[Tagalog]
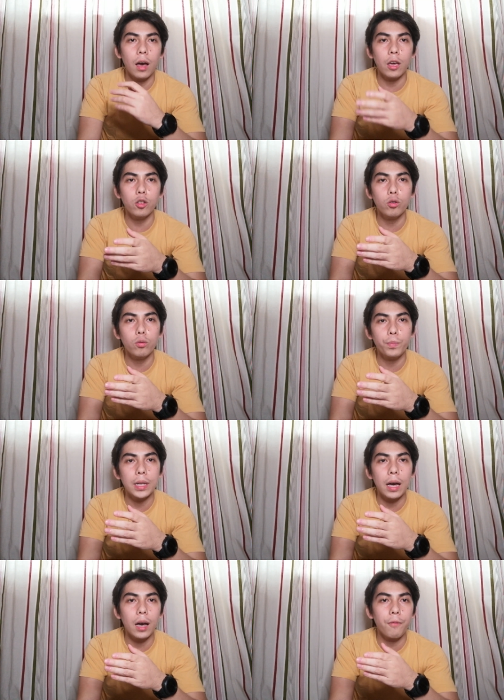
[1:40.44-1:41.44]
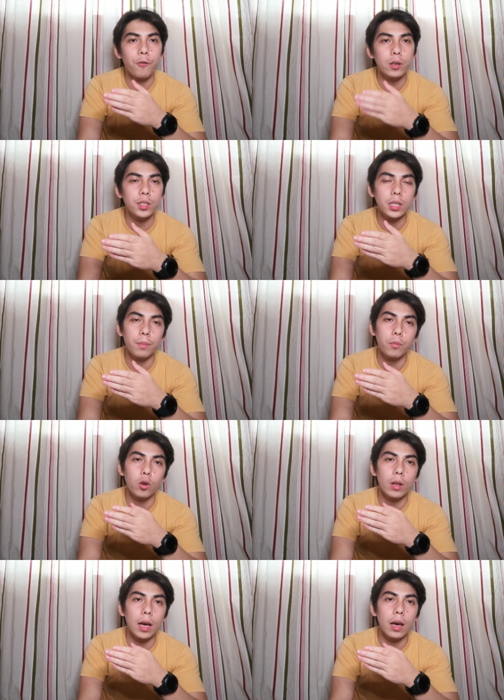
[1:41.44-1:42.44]
ayun yung pinaka first tip
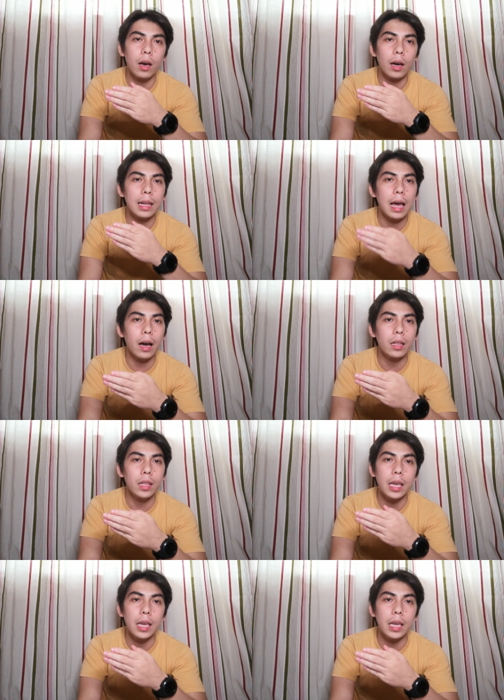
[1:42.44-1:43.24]
ko na kailangan